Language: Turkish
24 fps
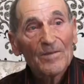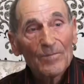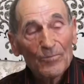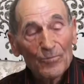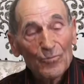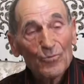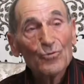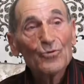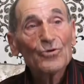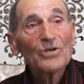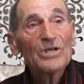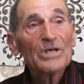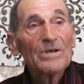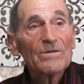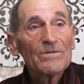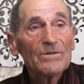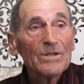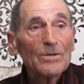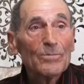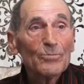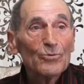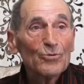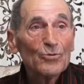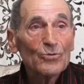Büyük
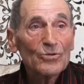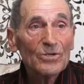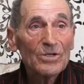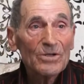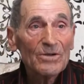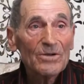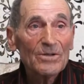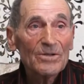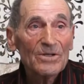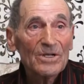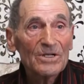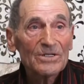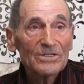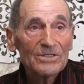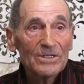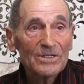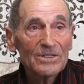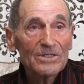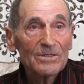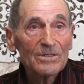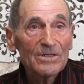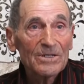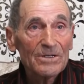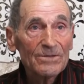evde büyük yıl
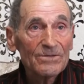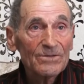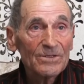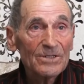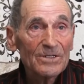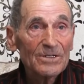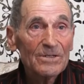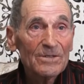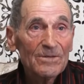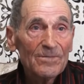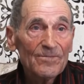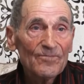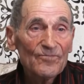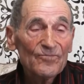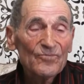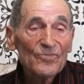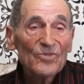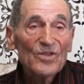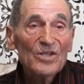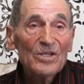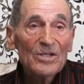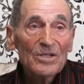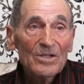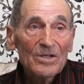yaşadık evde.
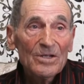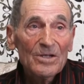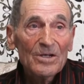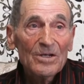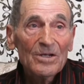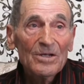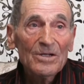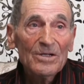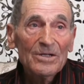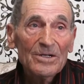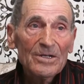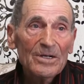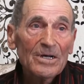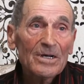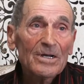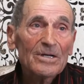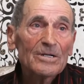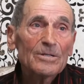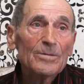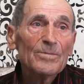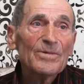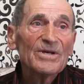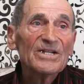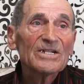
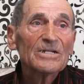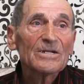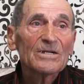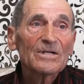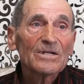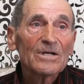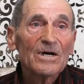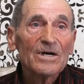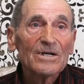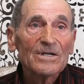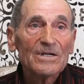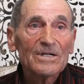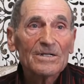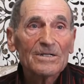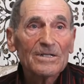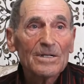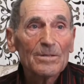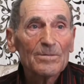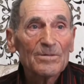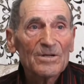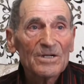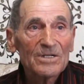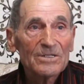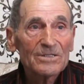Yardım edil
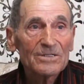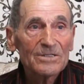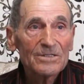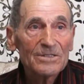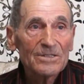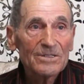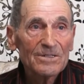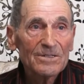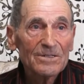kaynata biraz.